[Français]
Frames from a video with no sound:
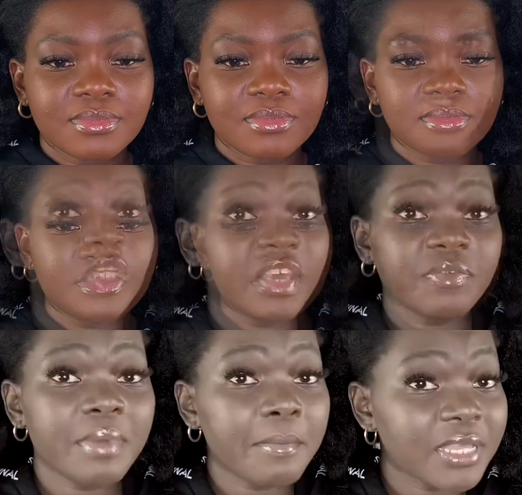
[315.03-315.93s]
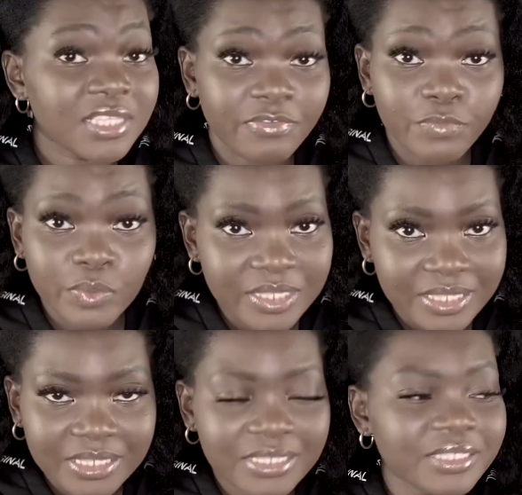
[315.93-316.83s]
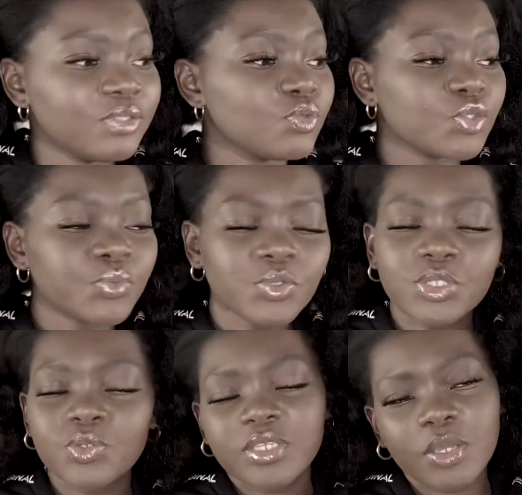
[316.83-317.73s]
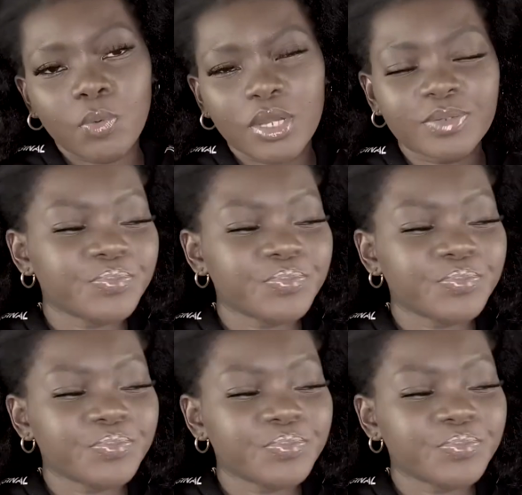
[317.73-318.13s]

Je n'avais même pas ces fossiles, donc je me suis dit, je sais quoi.